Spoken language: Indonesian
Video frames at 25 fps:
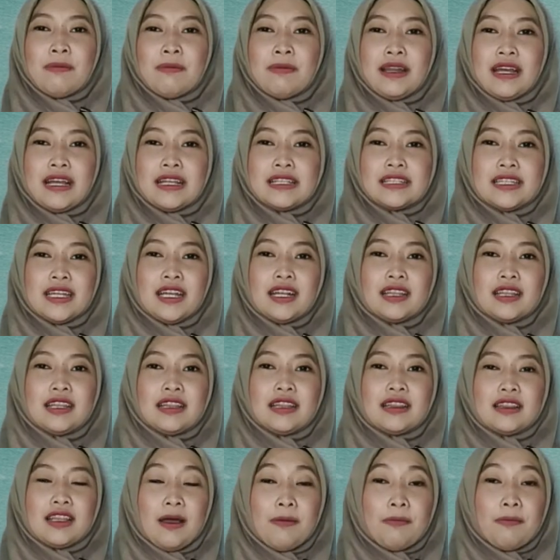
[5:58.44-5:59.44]
belajar
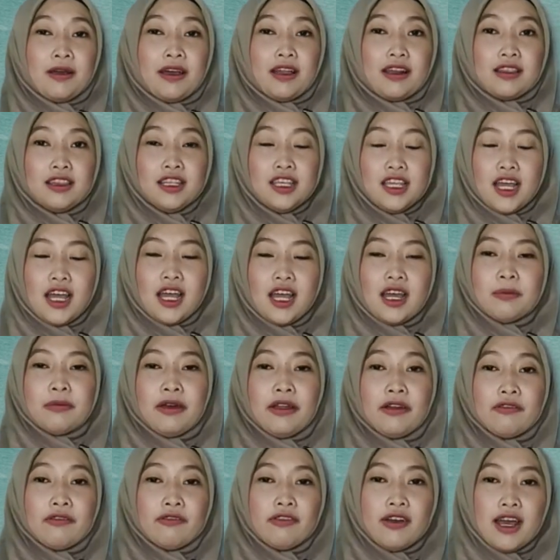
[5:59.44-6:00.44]
tentang pengertian,
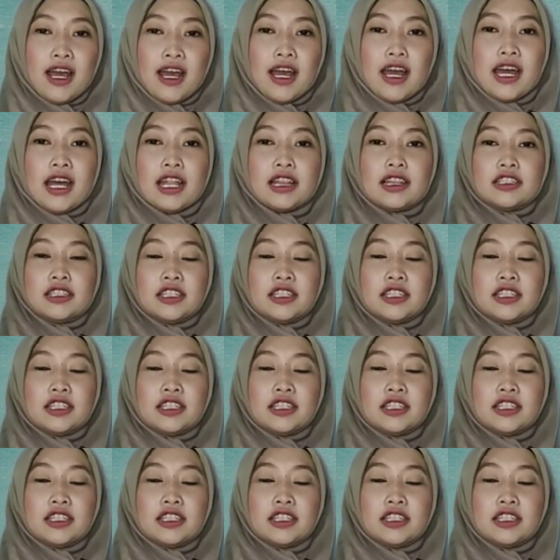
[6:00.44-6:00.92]
manfaat,